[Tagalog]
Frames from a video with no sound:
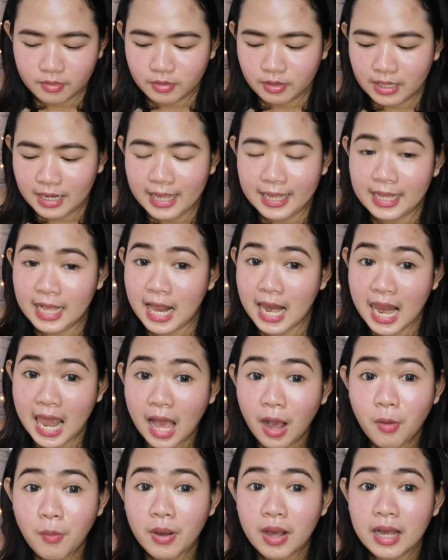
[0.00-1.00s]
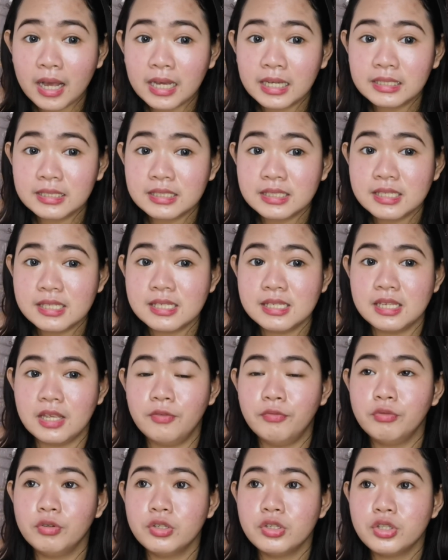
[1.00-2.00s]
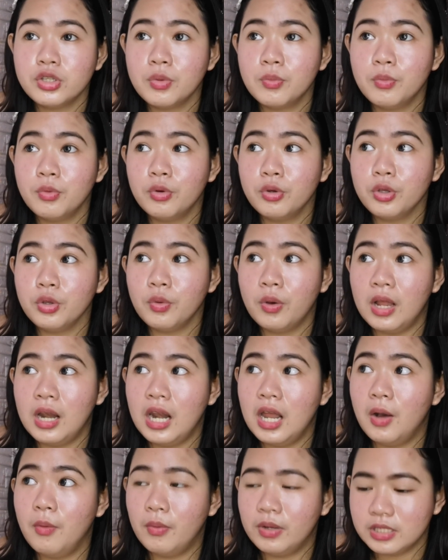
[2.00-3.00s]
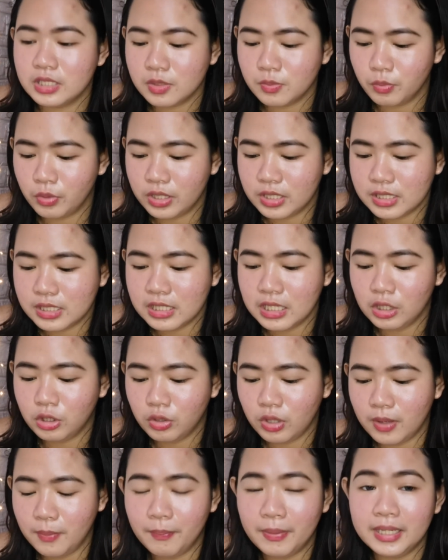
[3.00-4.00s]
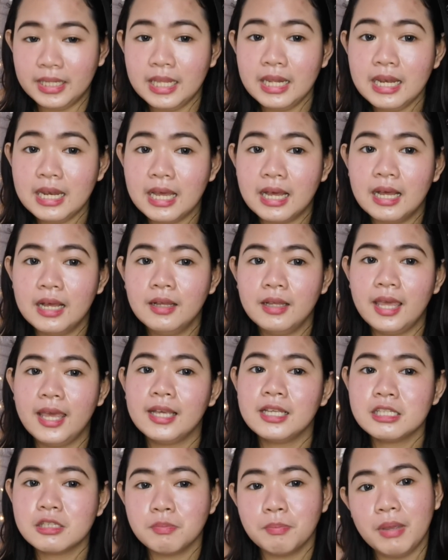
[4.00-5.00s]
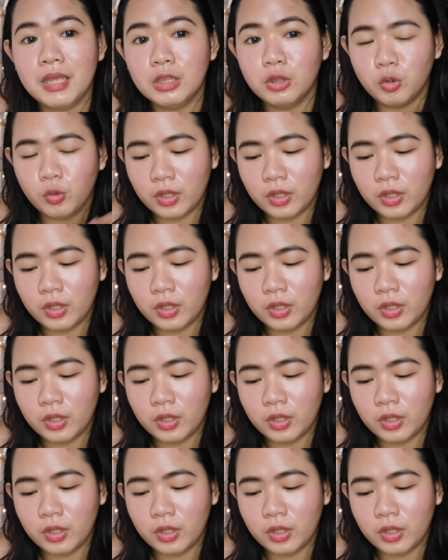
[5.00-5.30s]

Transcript: Like, allowance, if gusto mo yung allowance mo is dito ipadala, XPay to